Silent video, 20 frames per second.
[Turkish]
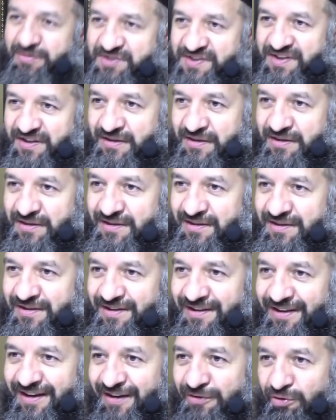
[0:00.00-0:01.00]
misin?
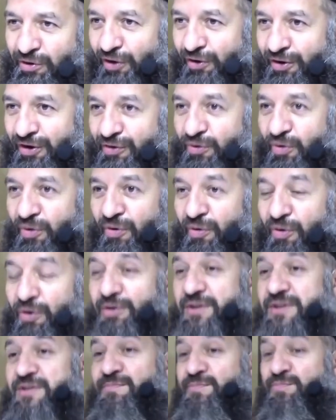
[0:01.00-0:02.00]
Yok. Yok.
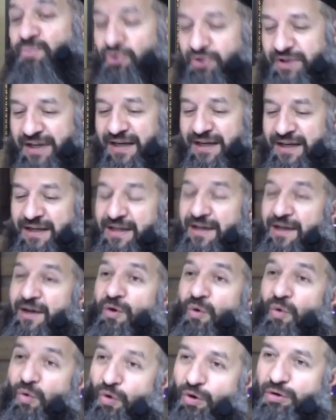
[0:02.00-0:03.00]
O burada
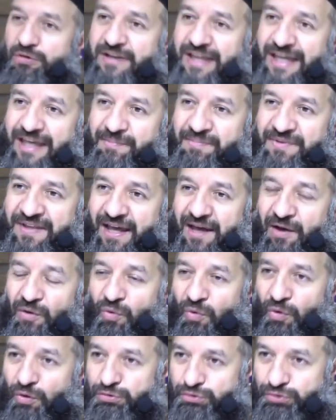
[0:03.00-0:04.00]
ol deyip de
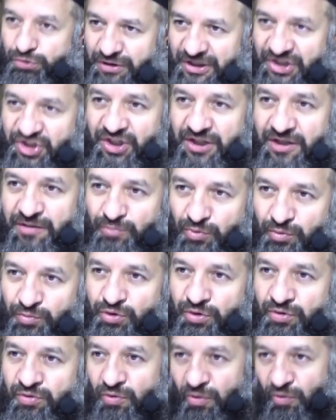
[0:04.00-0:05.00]
olduğun için
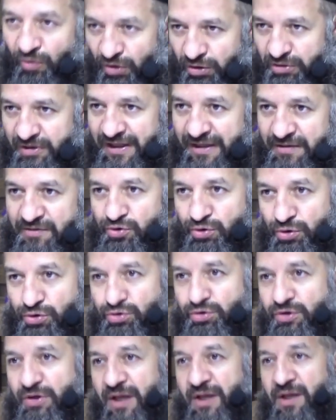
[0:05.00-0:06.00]
mümkün ol
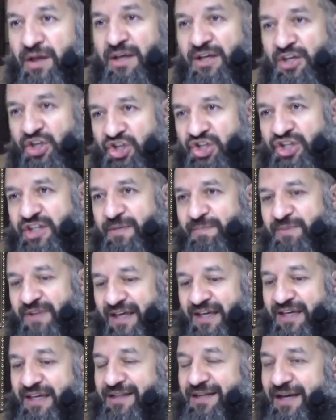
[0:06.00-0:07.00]
sözüne işitip
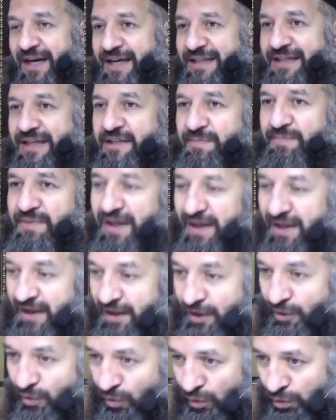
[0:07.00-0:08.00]
de itaat edip de
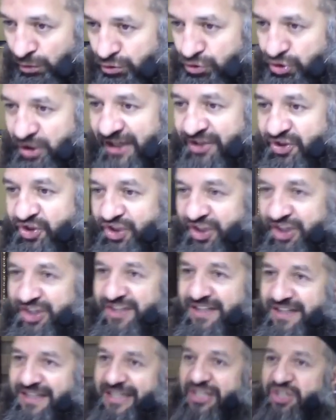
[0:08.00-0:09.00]
oluşa
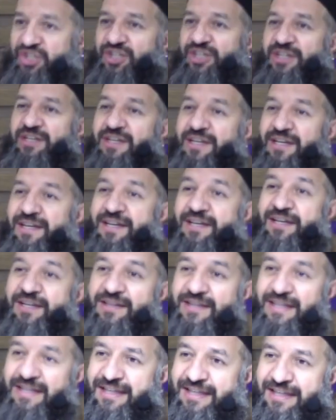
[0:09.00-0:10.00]
çıktığı için
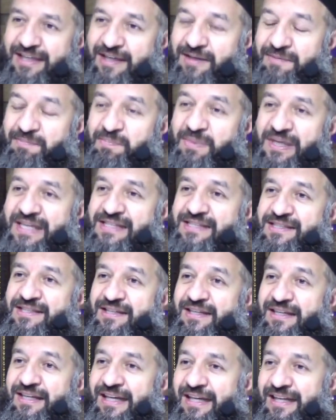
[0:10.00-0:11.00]
dedi ki biz
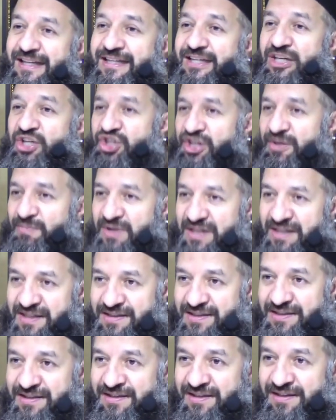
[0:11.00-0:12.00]
ilk
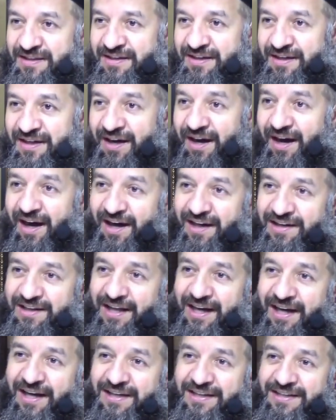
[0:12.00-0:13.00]
işimiz
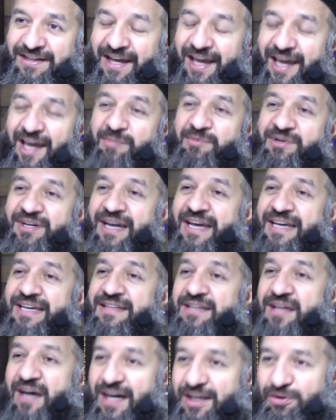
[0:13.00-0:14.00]
Allah'ın emrine
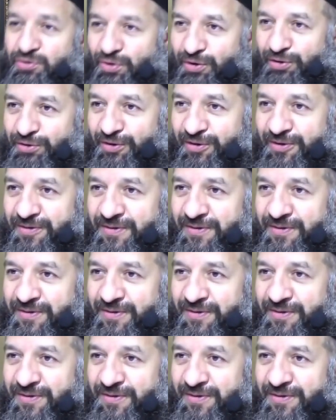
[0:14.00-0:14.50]
itaat oldu.